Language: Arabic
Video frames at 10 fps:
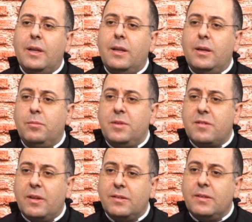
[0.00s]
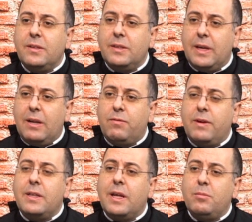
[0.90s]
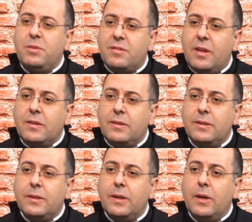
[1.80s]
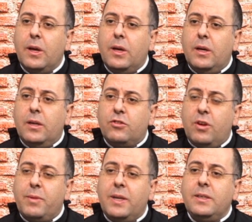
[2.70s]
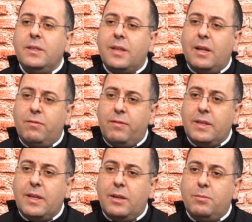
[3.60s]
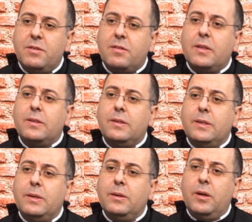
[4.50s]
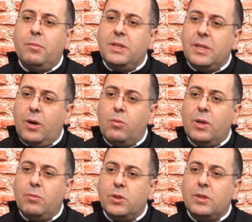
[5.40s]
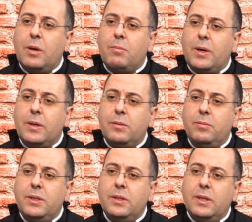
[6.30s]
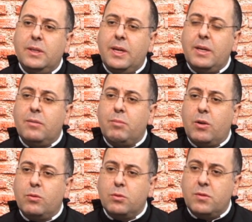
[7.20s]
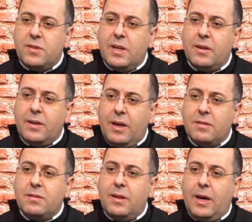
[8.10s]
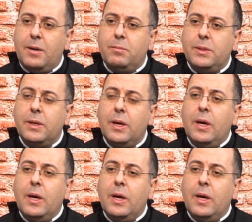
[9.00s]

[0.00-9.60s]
البيزنطية الفن البيزنطي جمالية الفن البيزنطي عملنا أول مؤتمر بدير مروكس دير الرئاسة العامة